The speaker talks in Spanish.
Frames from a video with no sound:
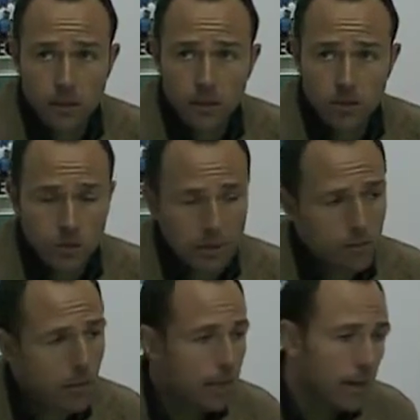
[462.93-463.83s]
Nosotros
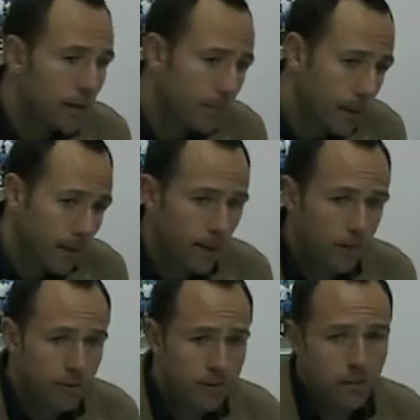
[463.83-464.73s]
tenemos que ganar la espalda a la
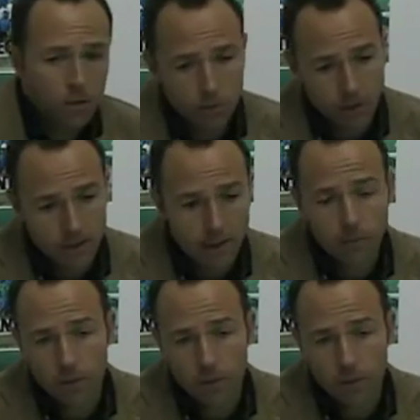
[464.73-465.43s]
defensa o por detrás